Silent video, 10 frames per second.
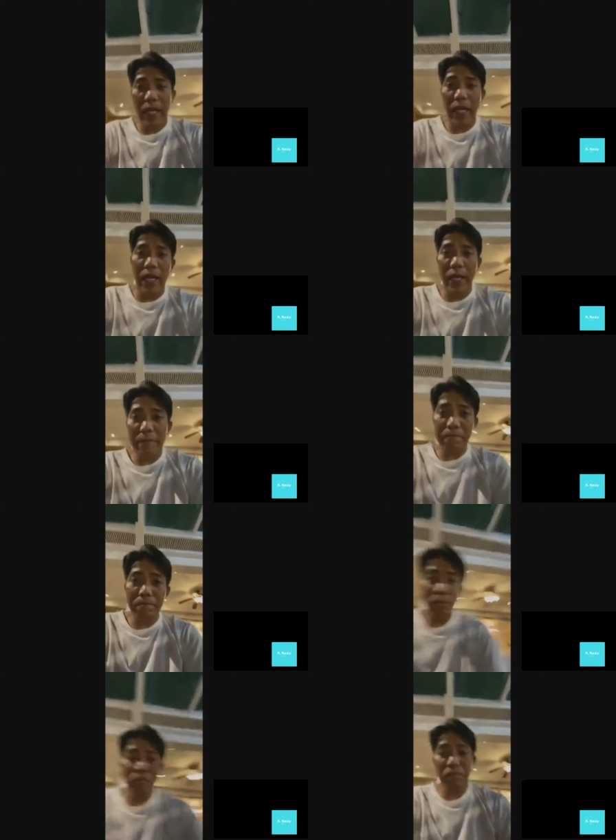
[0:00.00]

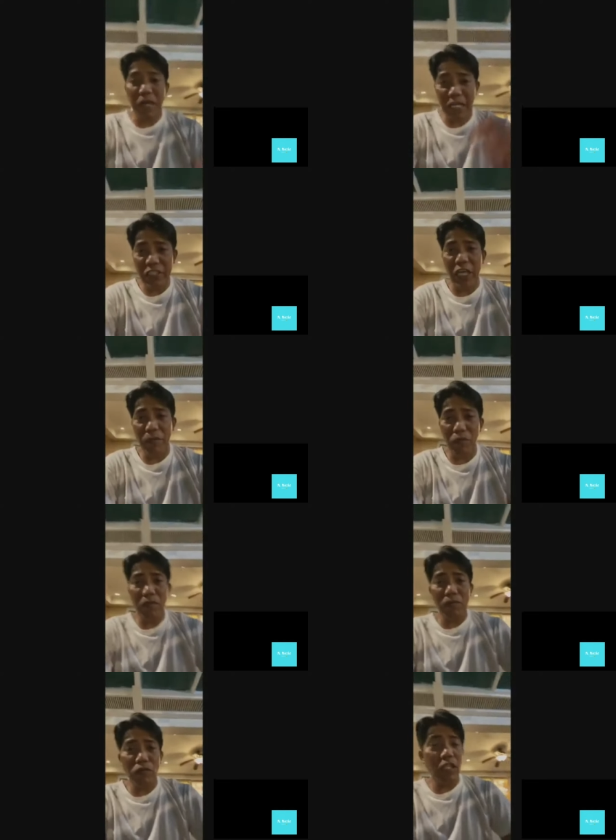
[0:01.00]
Um, pakishare po
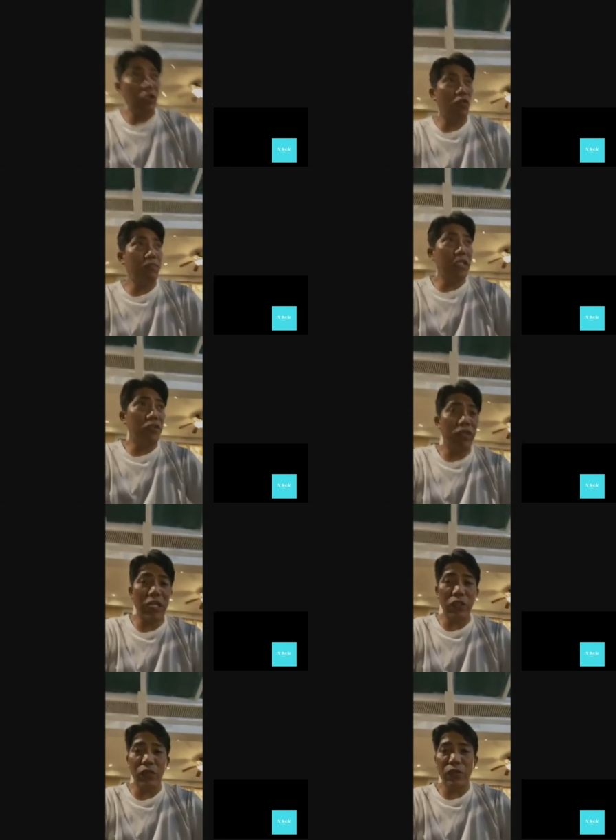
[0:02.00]
mabuti itong video na
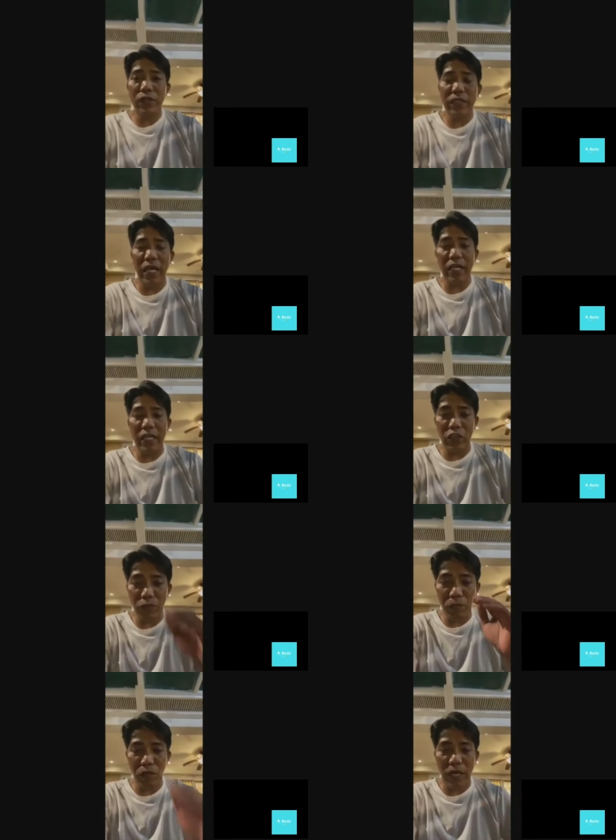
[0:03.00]
ito dahil ito
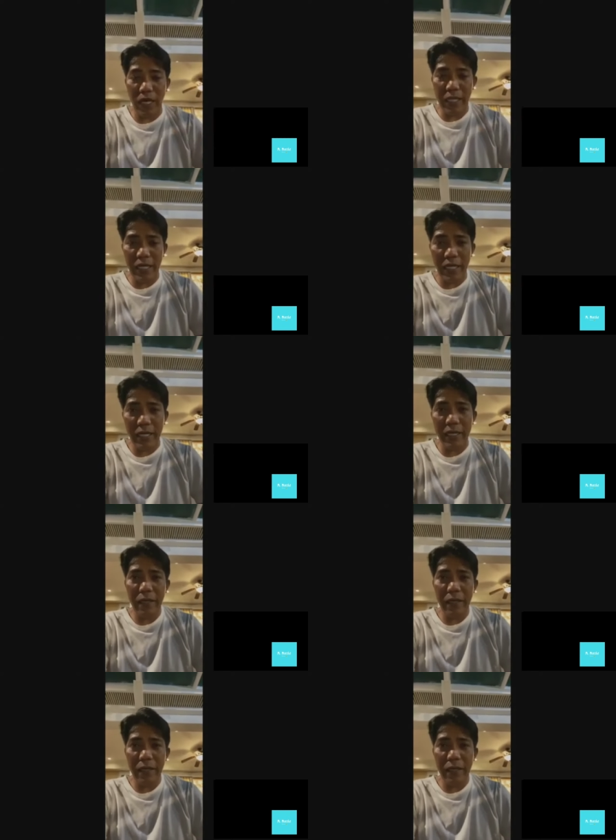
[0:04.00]
po ay uh, ah,